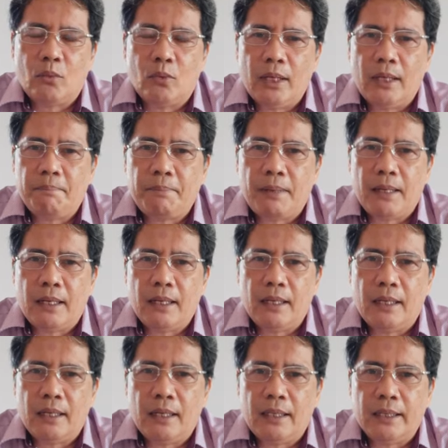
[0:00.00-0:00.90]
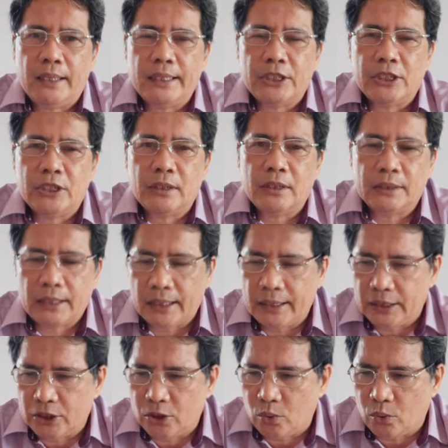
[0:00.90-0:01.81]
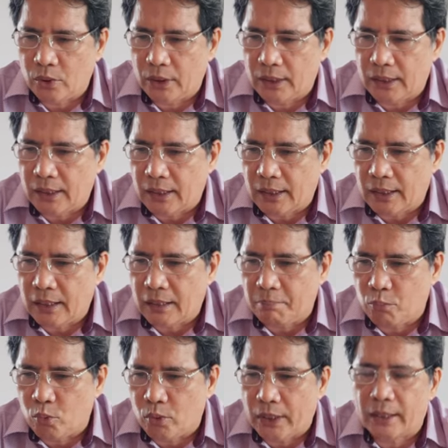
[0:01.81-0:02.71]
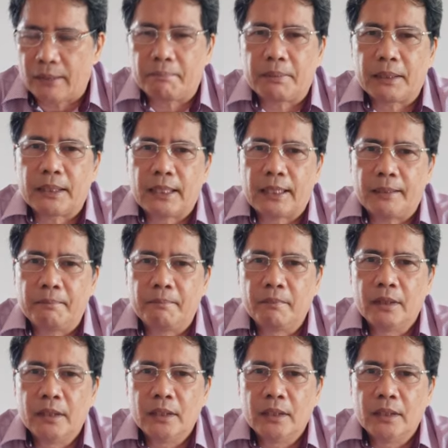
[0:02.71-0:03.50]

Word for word: Wala pang uh, his, sa history na nakakabuhay ng patay.